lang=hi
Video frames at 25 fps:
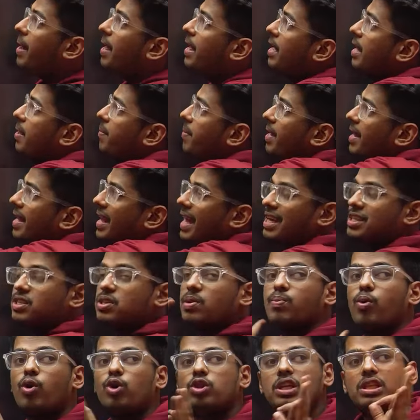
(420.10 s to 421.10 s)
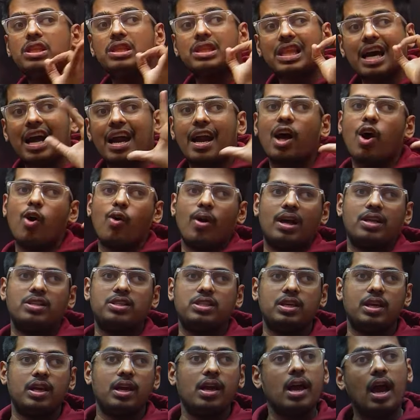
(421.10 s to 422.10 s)
नेमिंग रिएक्शन बहुत ही तगड़ा होना
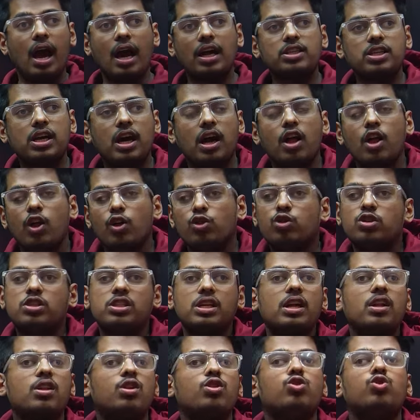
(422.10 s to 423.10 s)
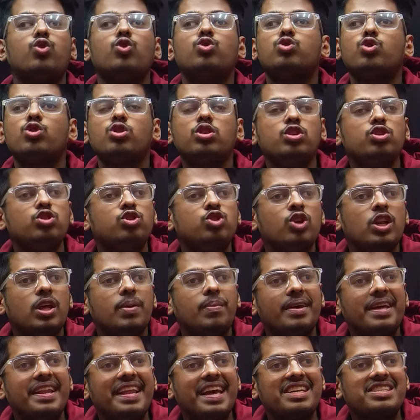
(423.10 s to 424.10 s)
चाहिए अच्छा तो सर 200-300
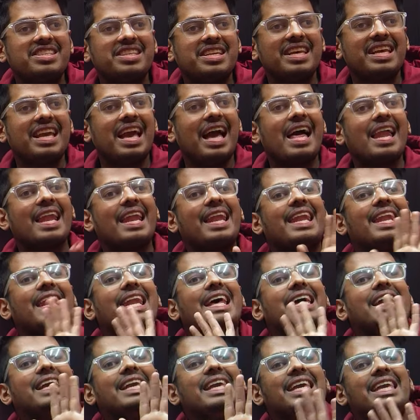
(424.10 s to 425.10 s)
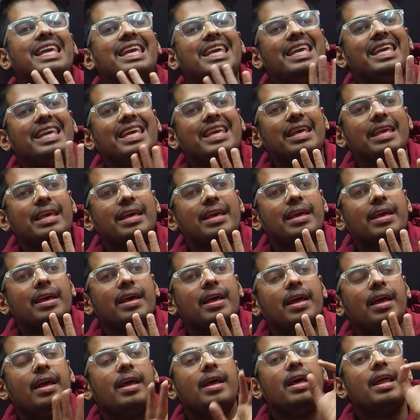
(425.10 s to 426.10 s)
नेमिंग रिएक्शन है क्या नहीं
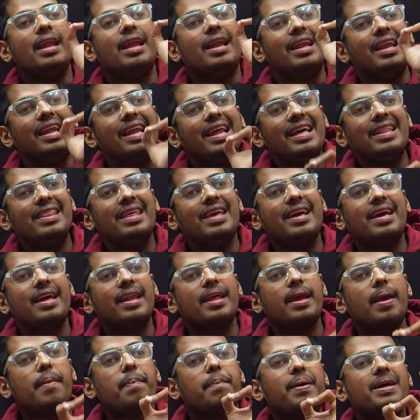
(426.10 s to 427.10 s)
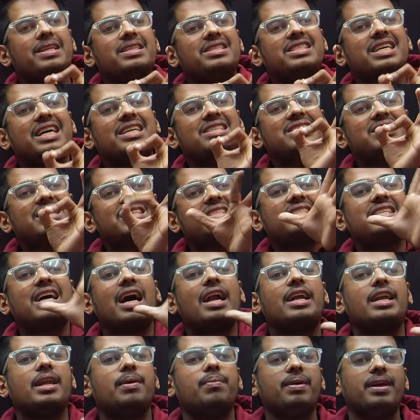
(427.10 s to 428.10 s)
ले दे करके 50 से
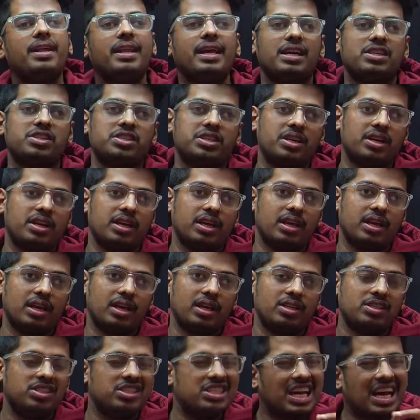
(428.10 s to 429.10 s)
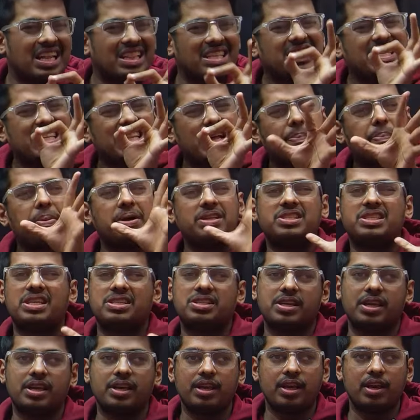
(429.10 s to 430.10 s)
60 नेमिंग रिएक्शन देंगे ज्यादा से ज्यादा 50
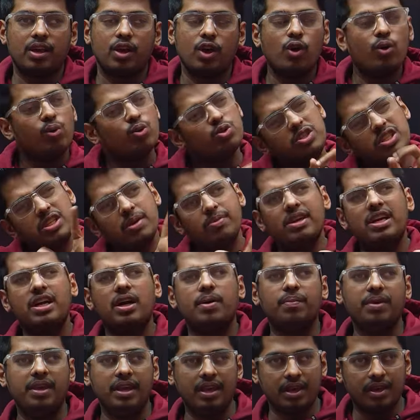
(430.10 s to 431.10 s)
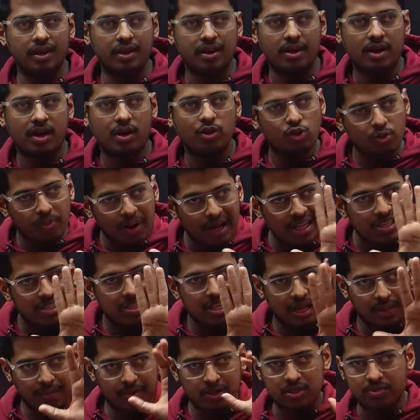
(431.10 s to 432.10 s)
रहेंगे उससे भी कमी है तुम्हारे
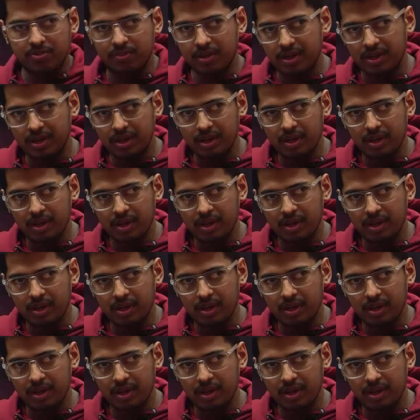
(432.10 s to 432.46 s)
सिलेबस में